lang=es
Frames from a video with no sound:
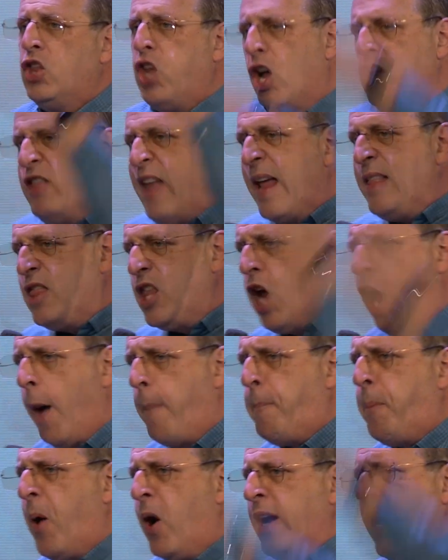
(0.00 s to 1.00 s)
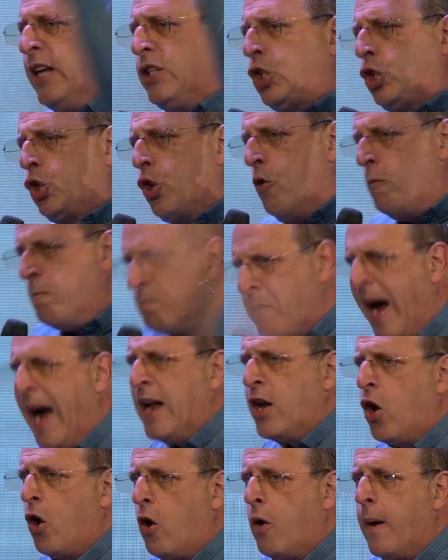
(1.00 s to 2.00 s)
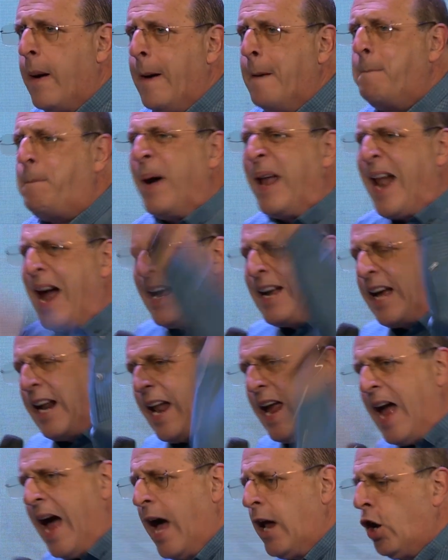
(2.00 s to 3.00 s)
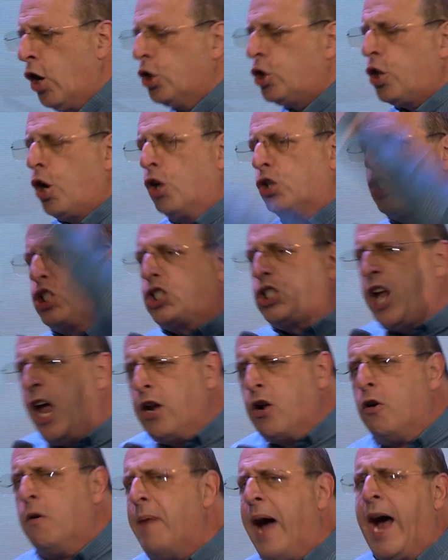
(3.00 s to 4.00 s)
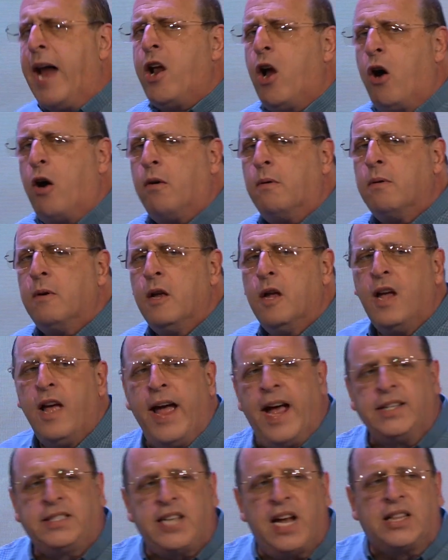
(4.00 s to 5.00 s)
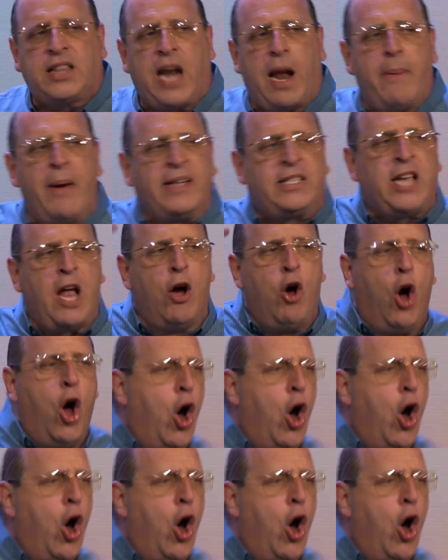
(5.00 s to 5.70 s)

donde Dios pone su mano para crear otro ser humano es a través de